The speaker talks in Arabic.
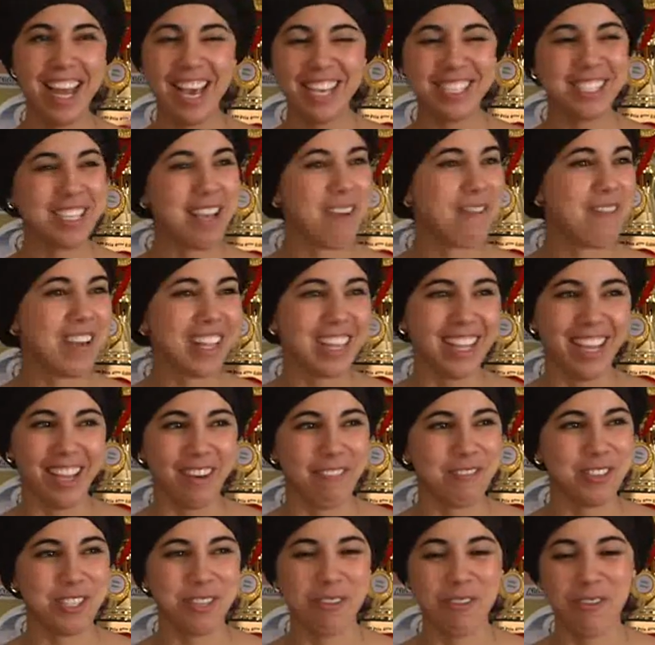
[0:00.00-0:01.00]
الحسابات
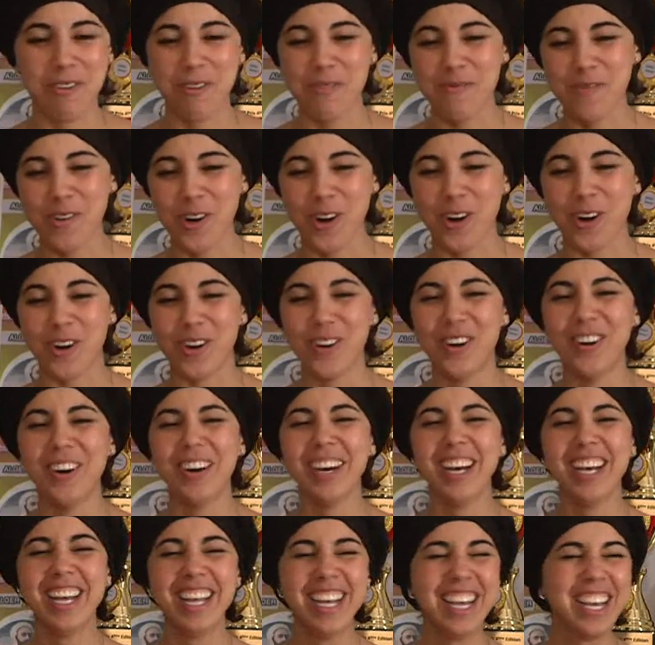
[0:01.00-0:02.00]
خربشوا له مخو
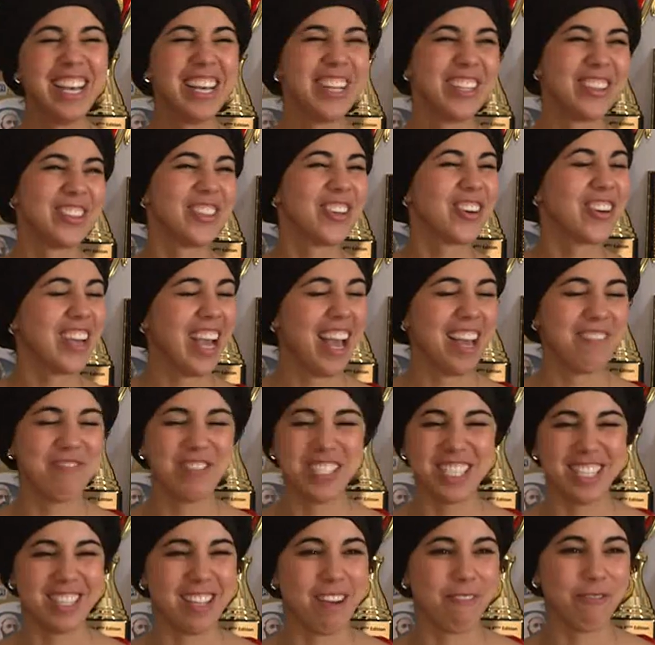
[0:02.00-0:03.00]
دونك
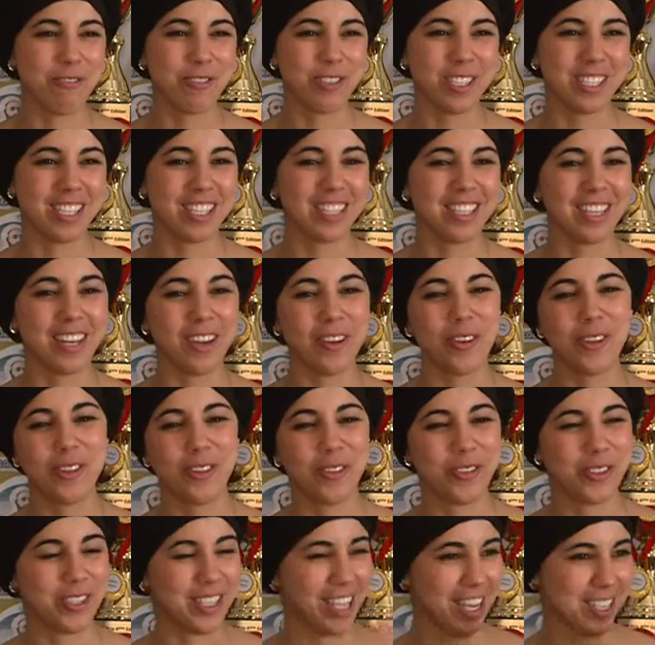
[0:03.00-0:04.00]
حبسنا في وسط الطريق قلت
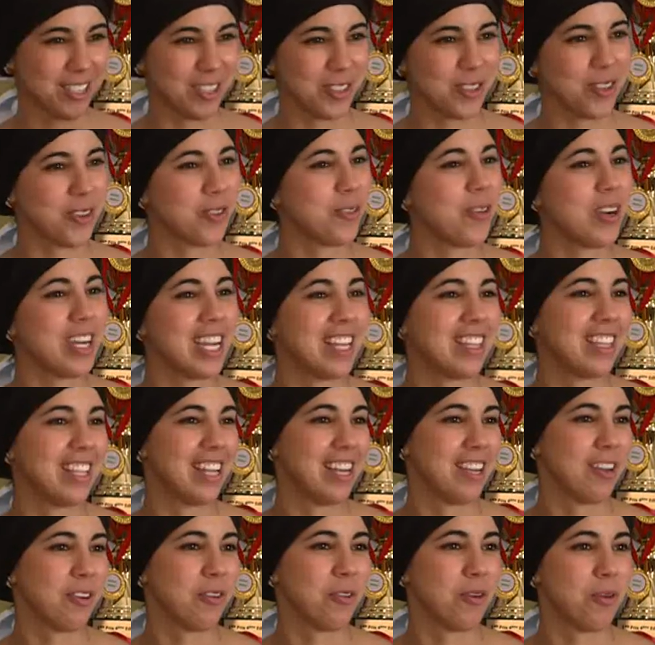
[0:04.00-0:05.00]
له نتاع السوق وانا ندير
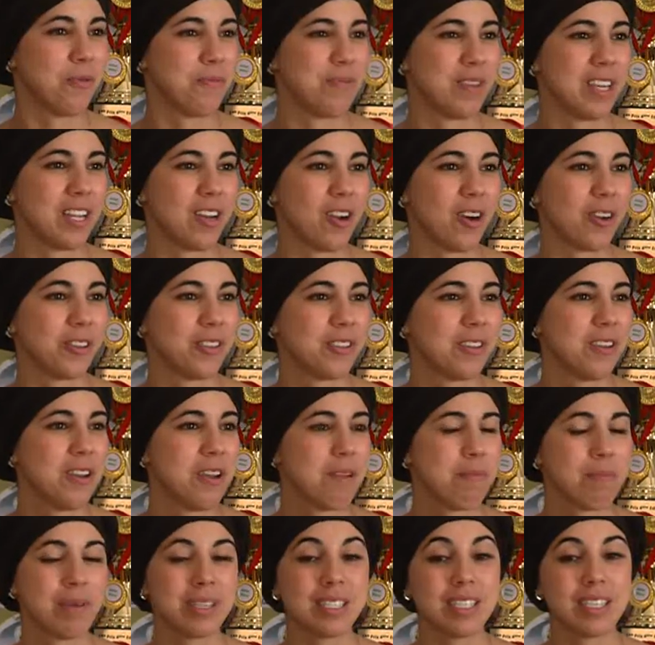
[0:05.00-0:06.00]
لك كوبيلوت
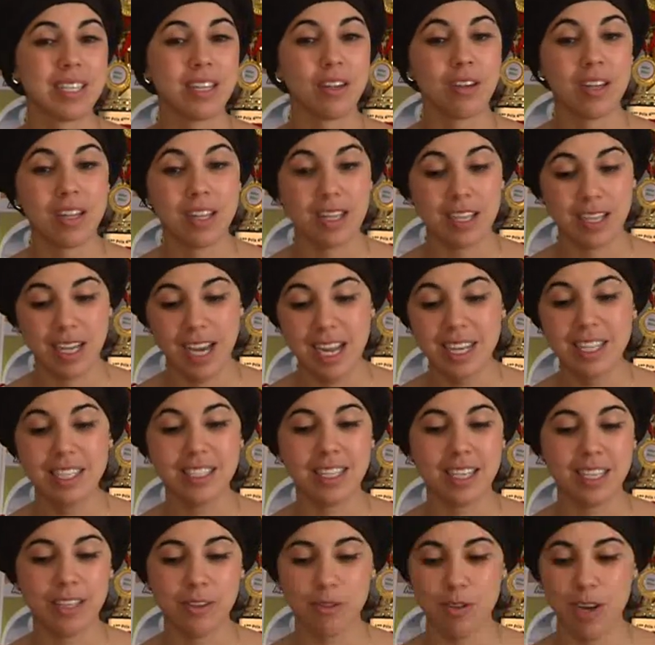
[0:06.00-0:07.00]
باسكو الغالي
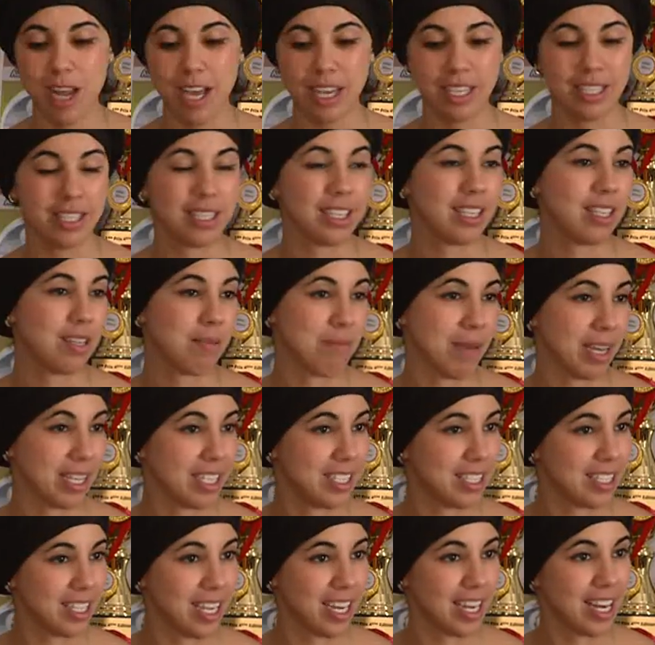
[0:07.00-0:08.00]
ريغولاريتي كيما
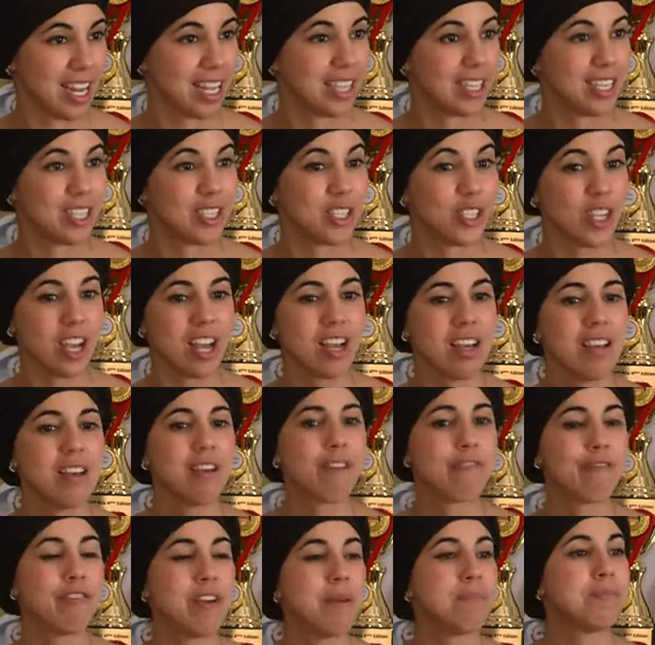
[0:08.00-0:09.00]
كسرنا ديجا
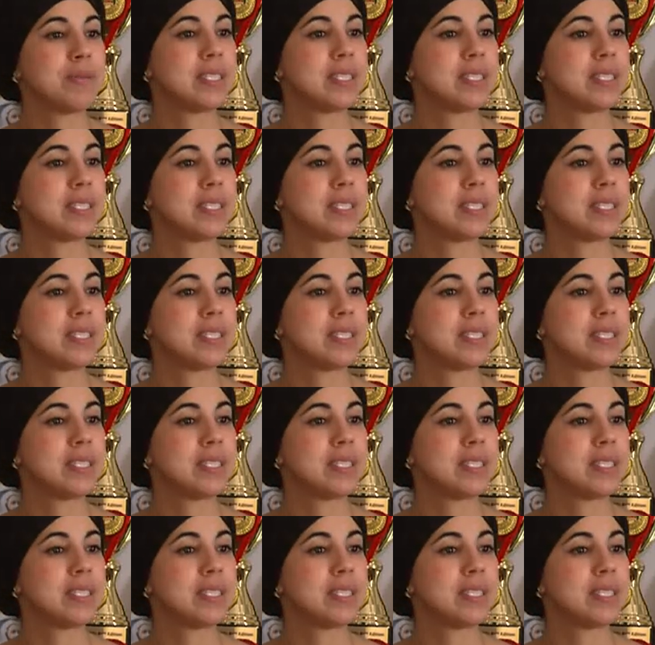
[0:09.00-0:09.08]
فيه